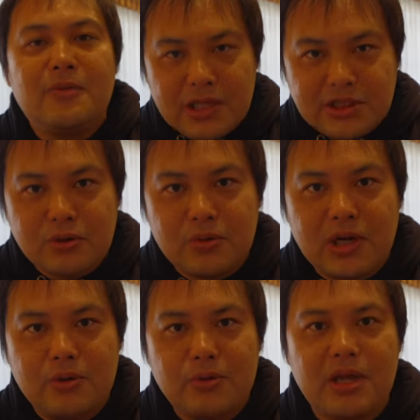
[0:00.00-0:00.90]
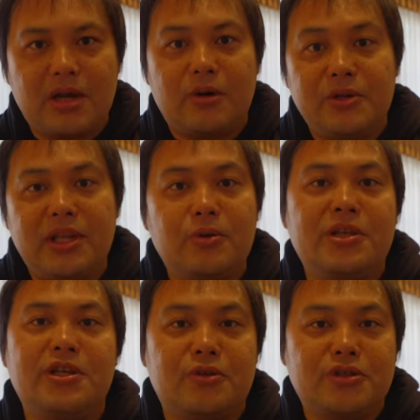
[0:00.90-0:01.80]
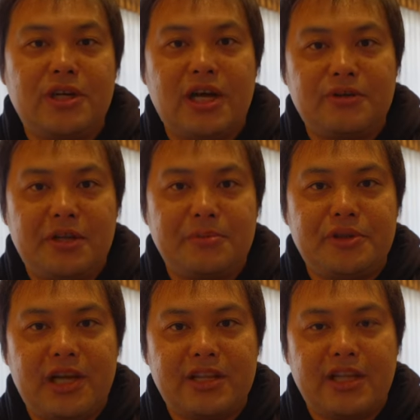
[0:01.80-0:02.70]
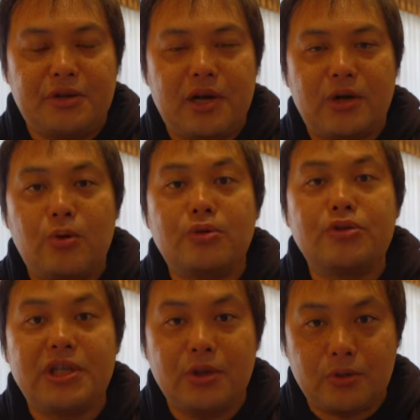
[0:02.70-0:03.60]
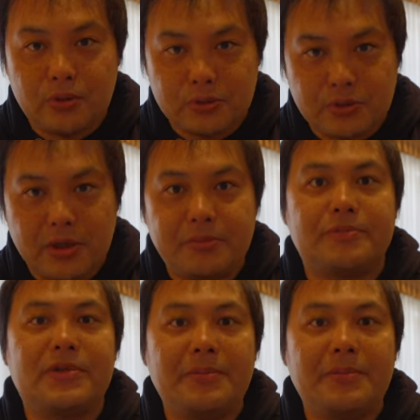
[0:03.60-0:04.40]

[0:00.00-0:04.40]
私の動画の方ではこういったホテルの宿泊レビューであったりとか航空機の搭乗レビュー、